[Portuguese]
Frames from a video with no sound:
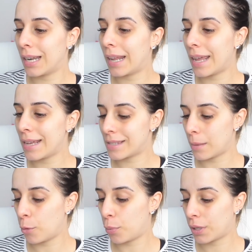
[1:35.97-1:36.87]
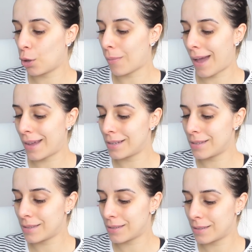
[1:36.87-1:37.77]
ler e saber um pouquinho
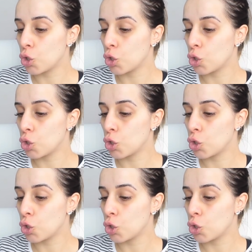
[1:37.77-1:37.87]
mais